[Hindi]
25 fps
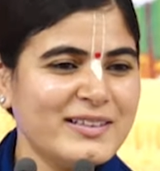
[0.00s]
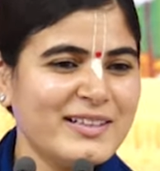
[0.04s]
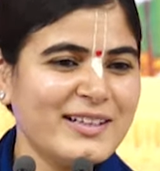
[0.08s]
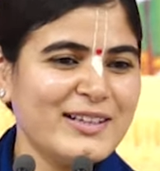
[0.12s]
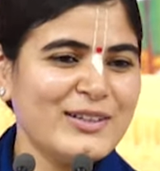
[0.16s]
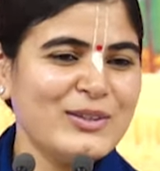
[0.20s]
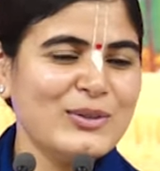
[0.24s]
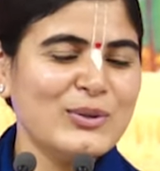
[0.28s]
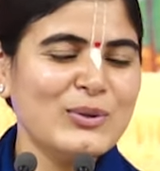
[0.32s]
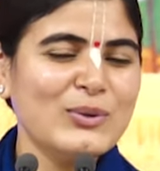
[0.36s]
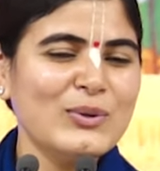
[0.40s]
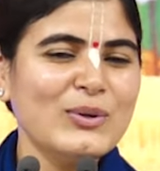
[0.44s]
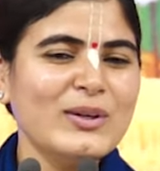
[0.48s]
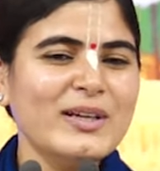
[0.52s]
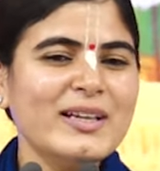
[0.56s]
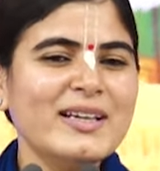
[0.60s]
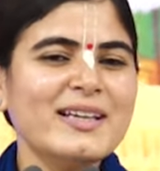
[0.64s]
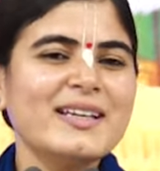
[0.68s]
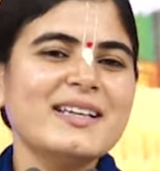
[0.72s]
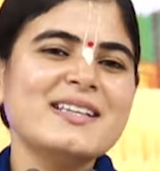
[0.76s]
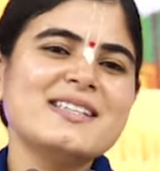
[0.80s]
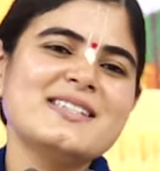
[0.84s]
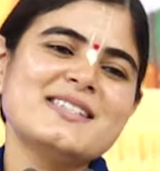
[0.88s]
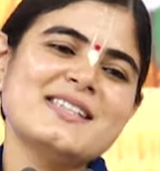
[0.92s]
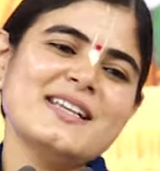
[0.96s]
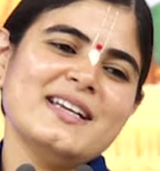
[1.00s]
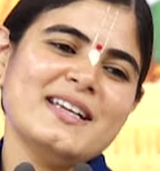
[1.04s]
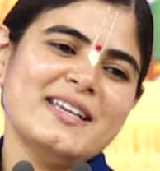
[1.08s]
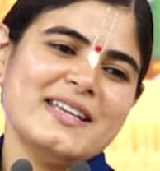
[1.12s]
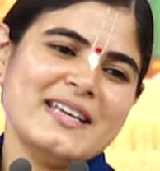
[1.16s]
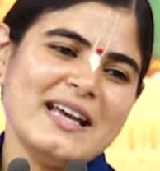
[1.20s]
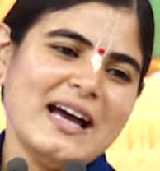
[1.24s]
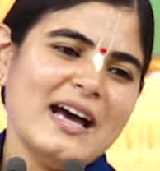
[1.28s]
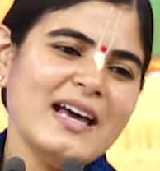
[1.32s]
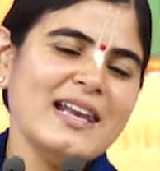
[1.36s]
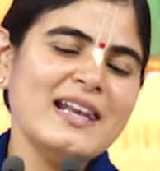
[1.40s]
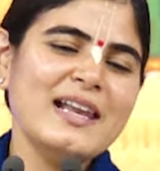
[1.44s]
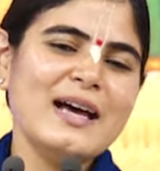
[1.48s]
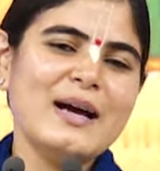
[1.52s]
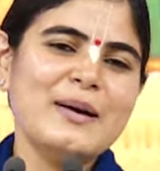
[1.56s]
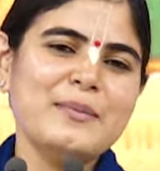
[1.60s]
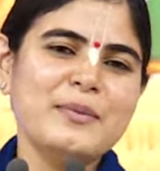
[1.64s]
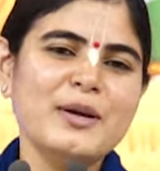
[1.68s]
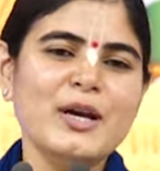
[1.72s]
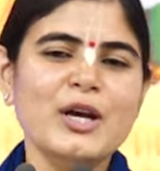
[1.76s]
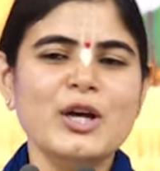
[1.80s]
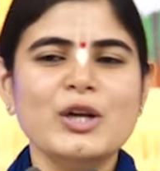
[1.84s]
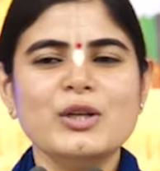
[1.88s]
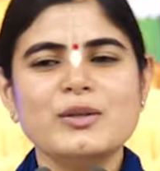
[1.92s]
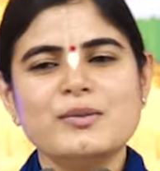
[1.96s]
दे दो इससे क्या
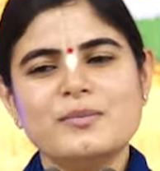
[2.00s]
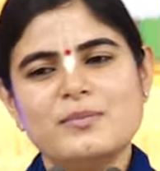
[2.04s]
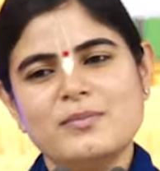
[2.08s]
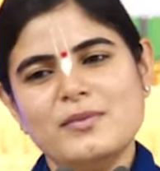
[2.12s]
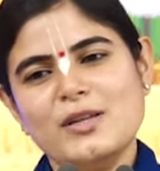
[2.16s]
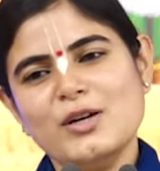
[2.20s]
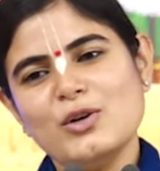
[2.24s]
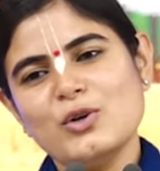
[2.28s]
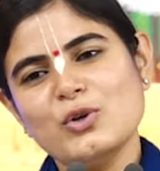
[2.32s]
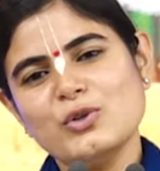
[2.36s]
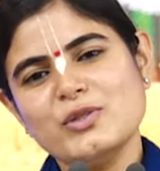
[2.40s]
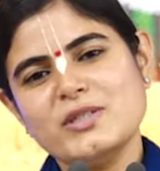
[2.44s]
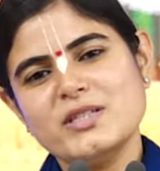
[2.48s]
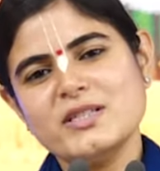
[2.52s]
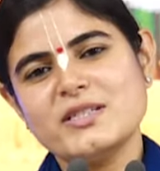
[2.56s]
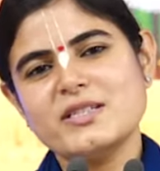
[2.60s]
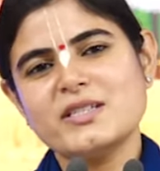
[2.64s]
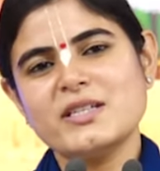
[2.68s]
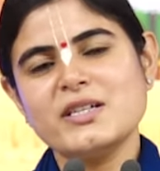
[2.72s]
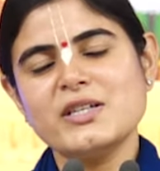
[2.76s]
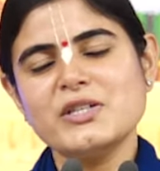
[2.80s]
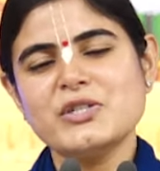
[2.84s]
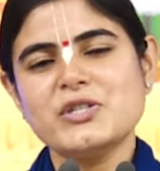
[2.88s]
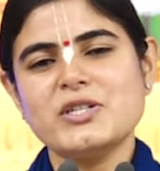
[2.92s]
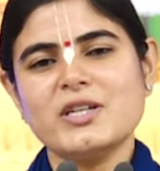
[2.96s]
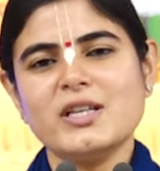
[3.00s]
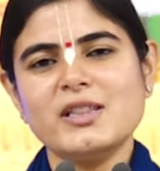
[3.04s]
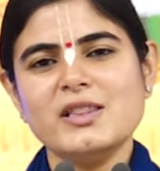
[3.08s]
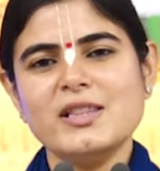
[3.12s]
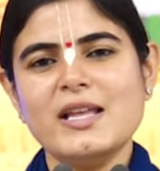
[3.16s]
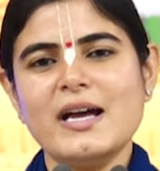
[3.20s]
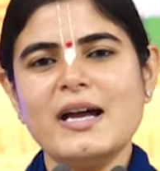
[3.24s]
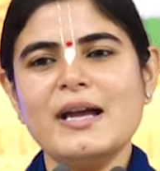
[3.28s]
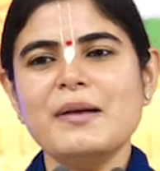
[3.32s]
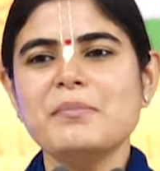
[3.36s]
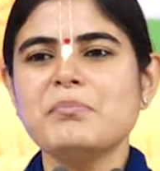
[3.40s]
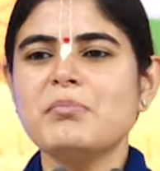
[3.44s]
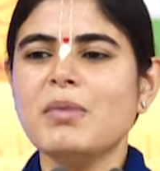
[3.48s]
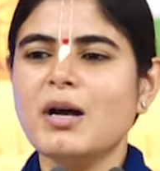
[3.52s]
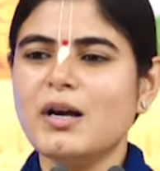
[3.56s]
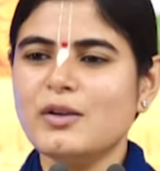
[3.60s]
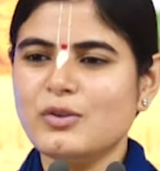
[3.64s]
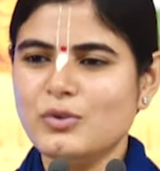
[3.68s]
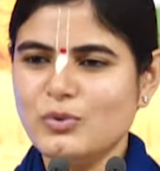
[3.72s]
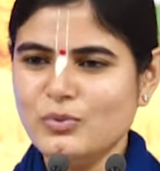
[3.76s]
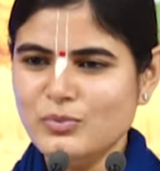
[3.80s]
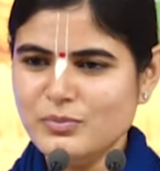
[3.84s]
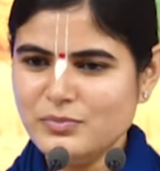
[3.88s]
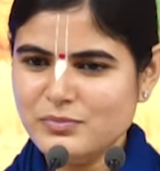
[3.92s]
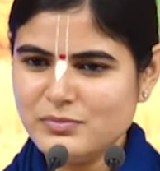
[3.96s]
लाभ देखो जिसकी श्रद्धा है
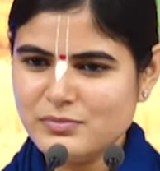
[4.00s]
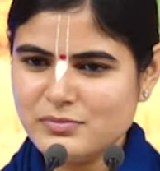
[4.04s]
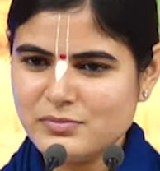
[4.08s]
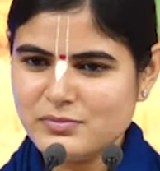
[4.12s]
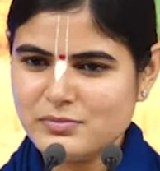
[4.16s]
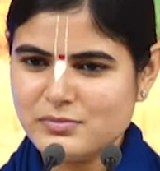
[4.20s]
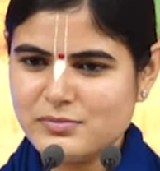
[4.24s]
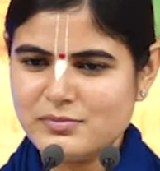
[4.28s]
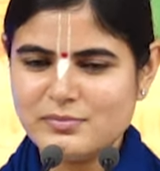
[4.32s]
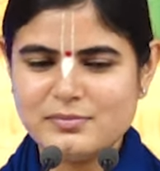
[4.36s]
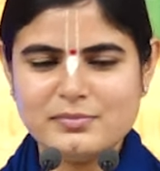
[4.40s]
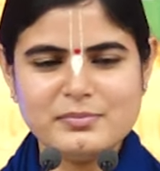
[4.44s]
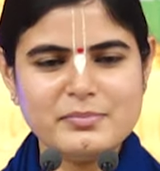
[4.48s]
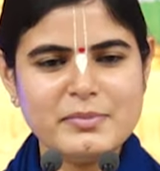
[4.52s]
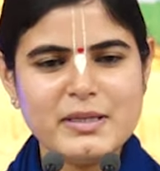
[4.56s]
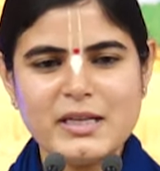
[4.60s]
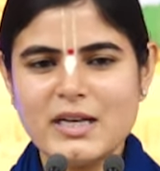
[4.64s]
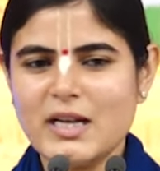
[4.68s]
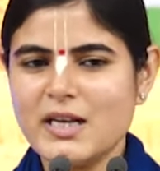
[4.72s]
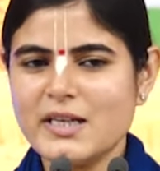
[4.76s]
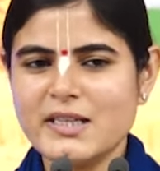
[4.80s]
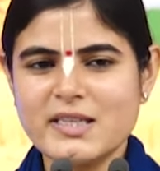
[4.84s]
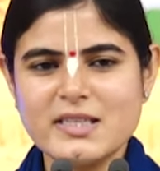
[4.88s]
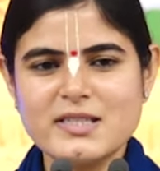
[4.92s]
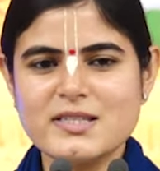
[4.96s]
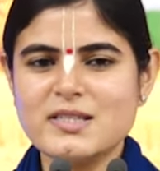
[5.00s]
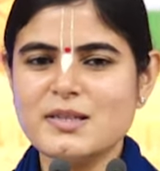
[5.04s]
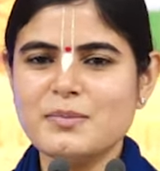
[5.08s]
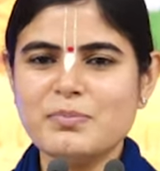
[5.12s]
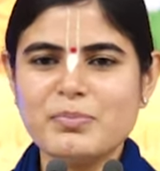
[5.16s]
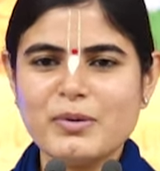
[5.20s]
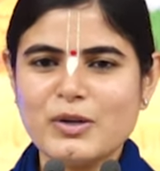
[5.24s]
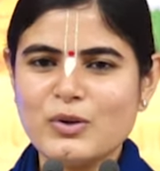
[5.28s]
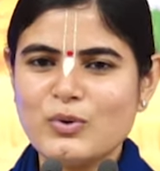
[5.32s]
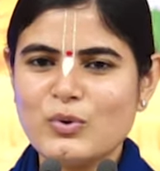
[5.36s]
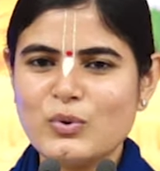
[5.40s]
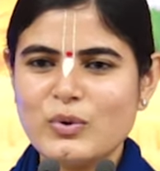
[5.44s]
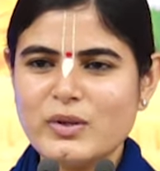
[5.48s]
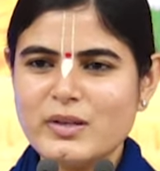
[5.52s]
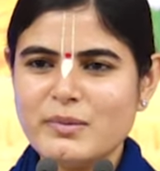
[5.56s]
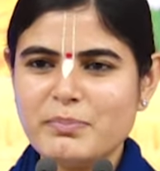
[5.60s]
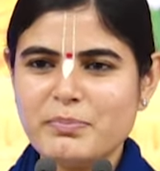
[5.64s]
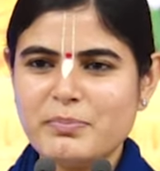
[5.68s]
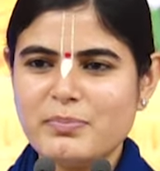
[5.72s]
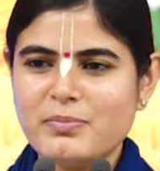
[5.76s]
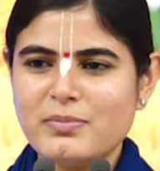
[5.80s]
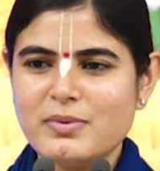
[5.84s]
मानो मेरा किसी पर कोई